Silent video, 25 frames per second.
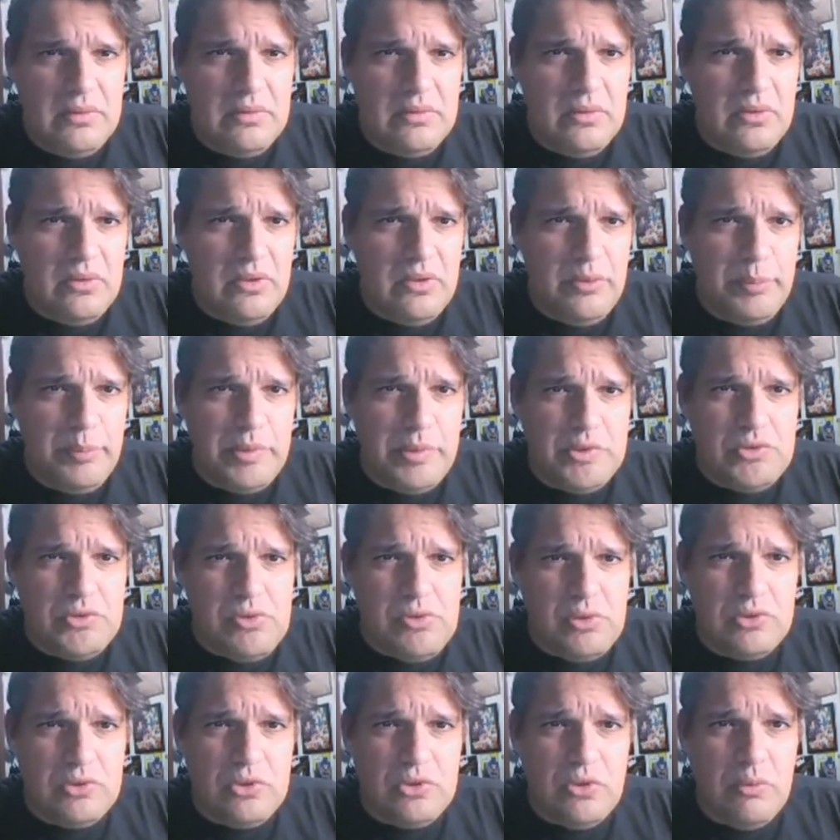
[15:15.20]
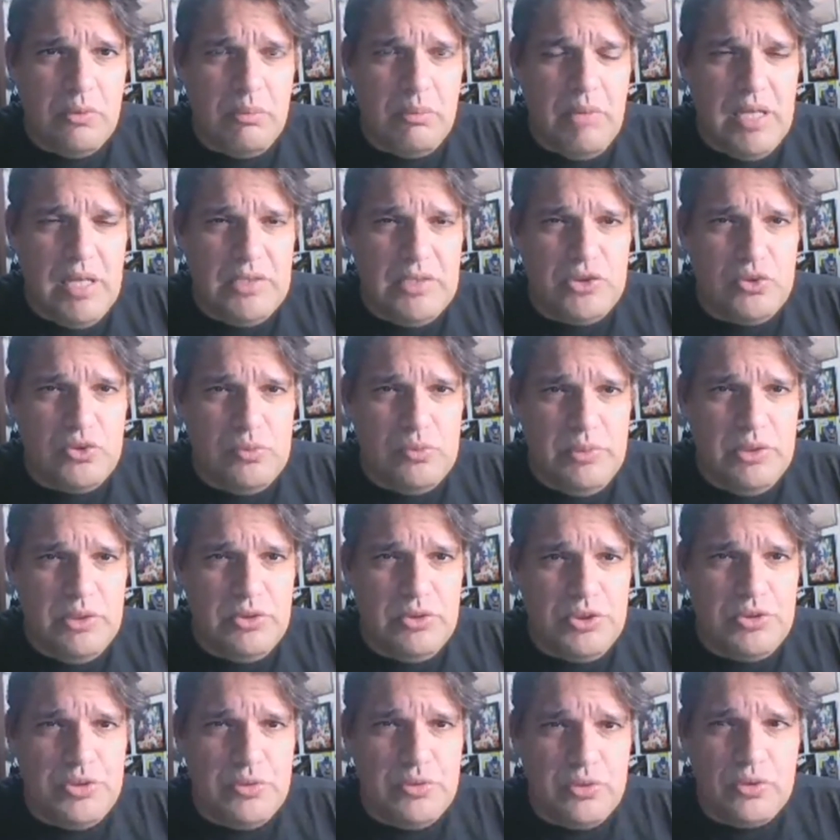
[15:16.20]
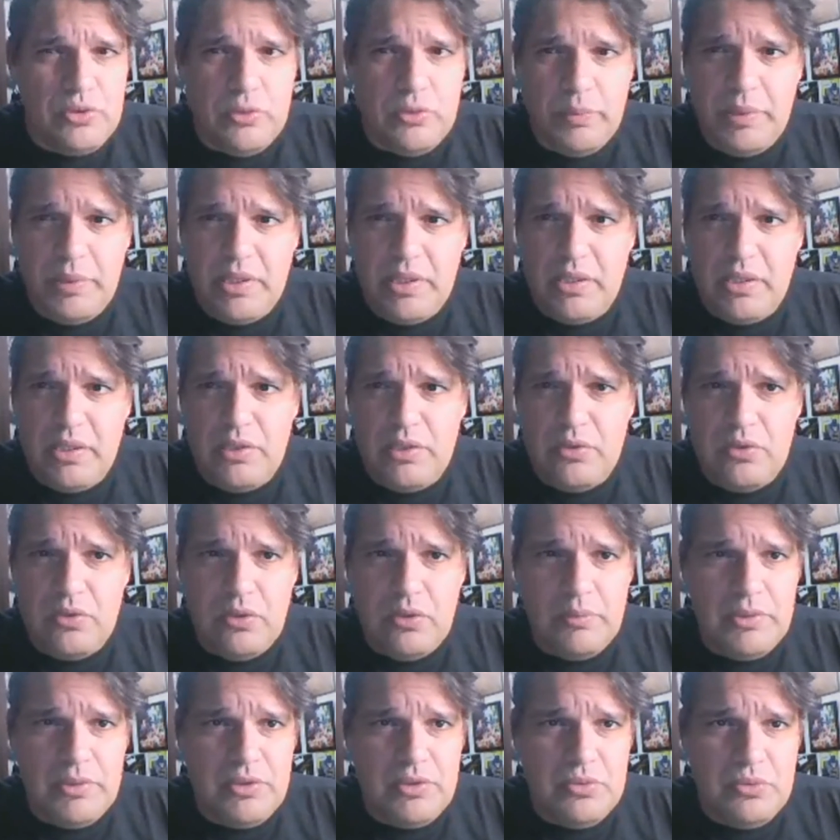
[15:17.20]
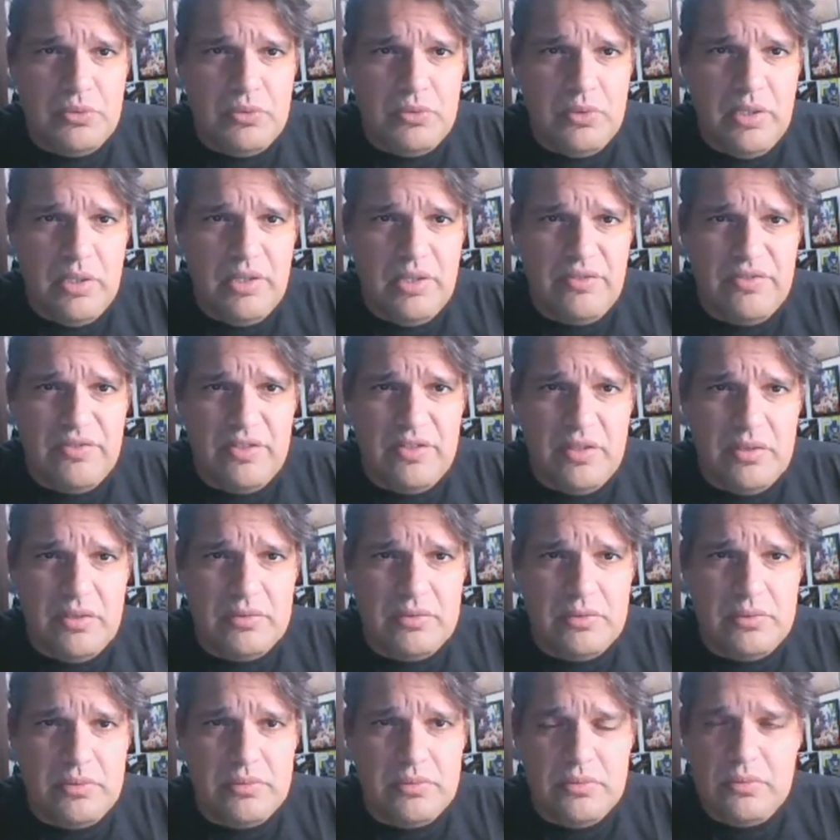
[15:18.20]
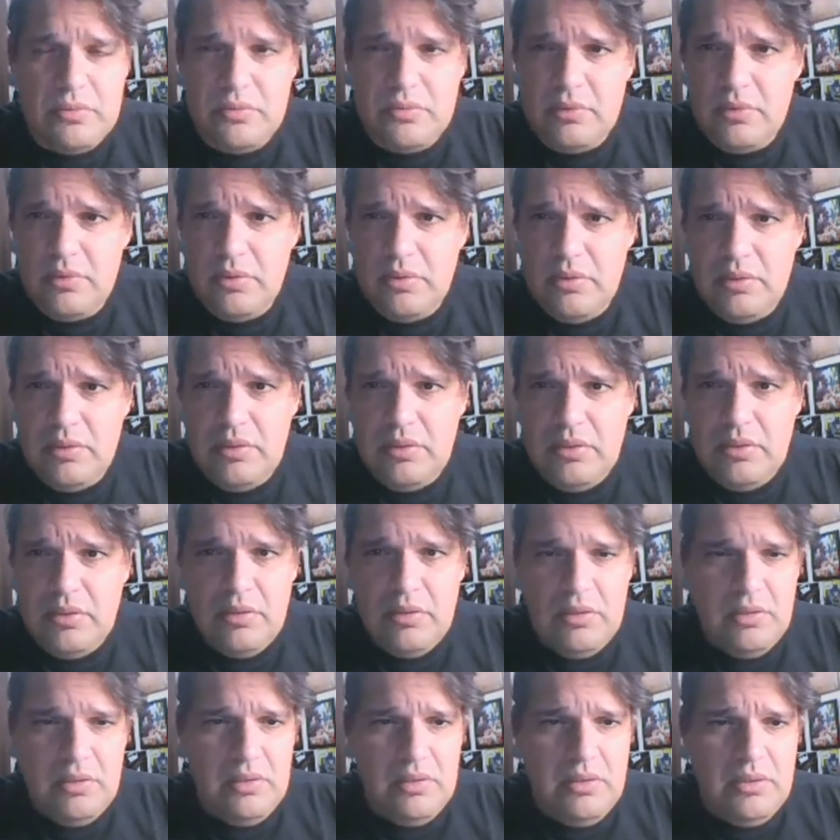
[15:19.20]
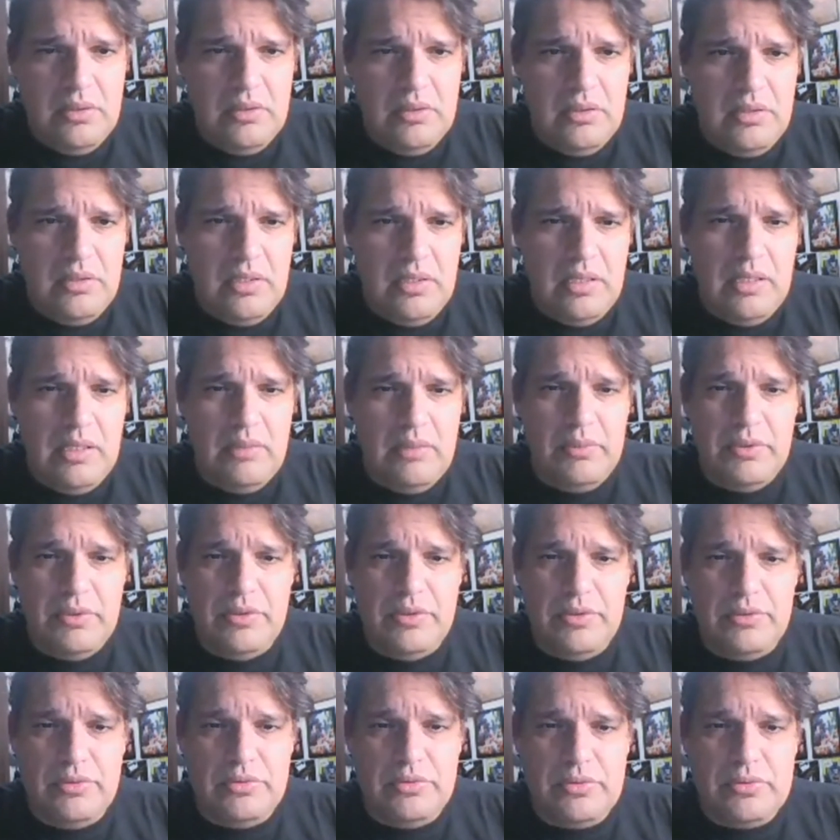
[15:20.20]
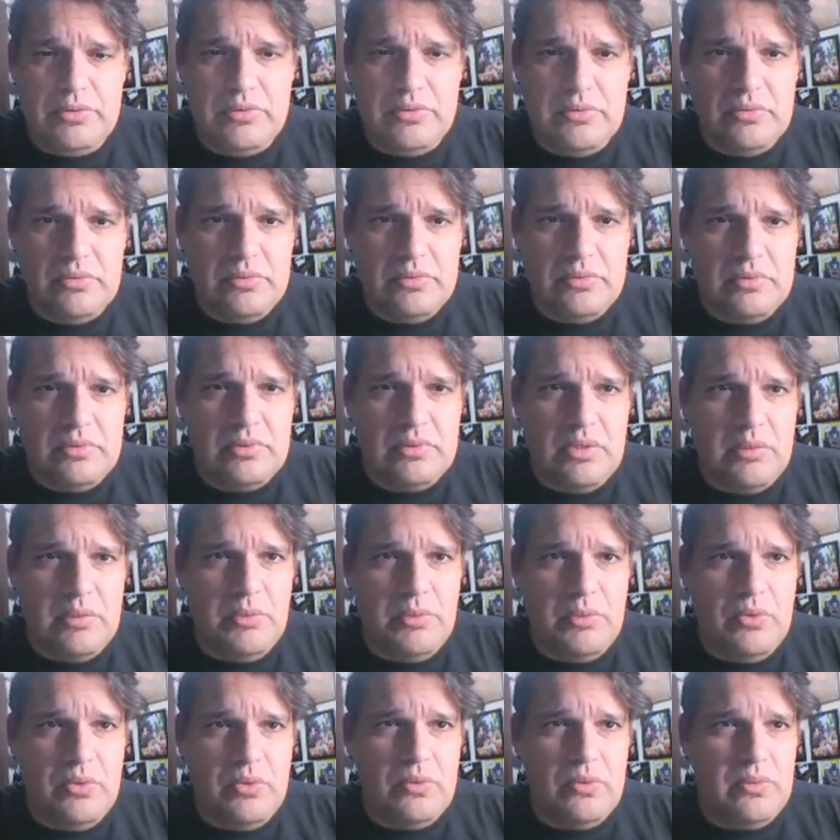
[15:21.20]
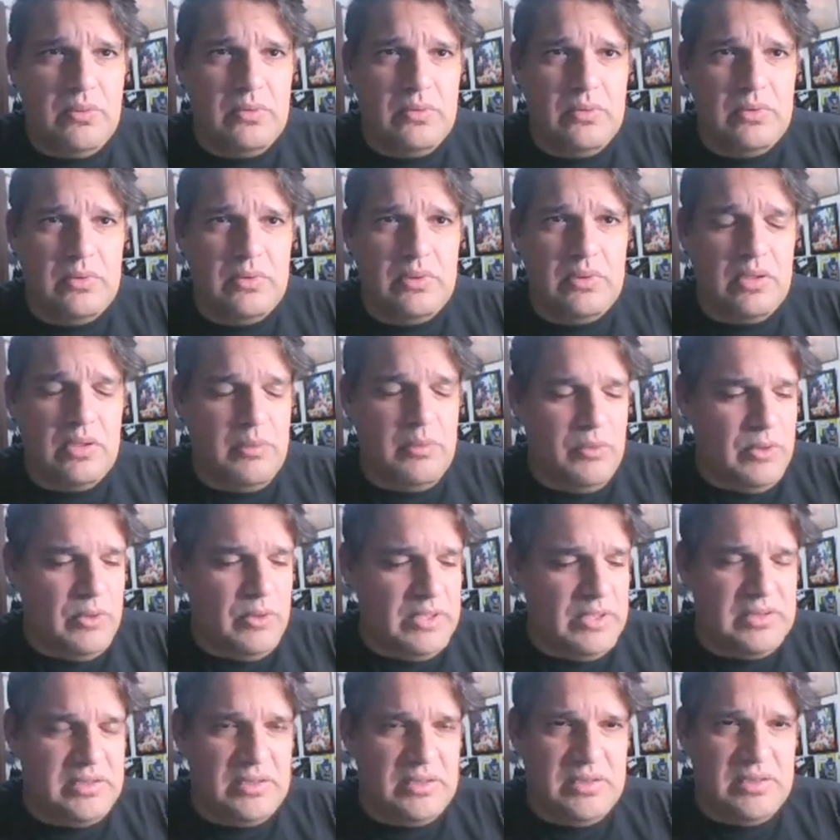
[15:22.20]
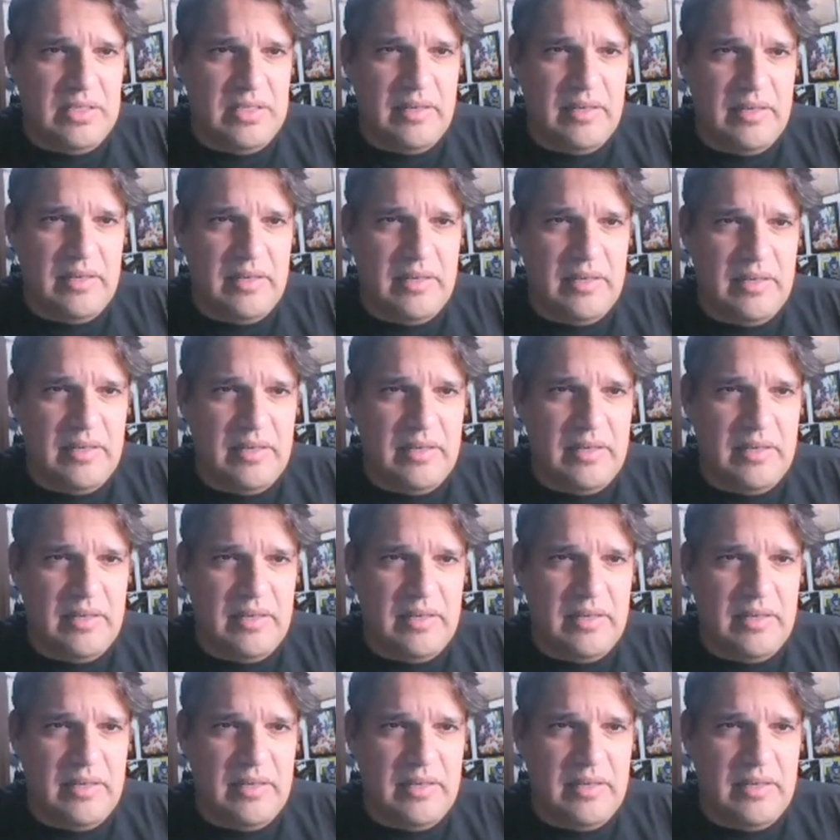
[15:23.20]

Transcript: Oi, pessoal. Só mais um minutinho que eu tô pegando aqui o nome do evento. Ah, meu Deus. Tá no meu, tá no meu WhatsApp.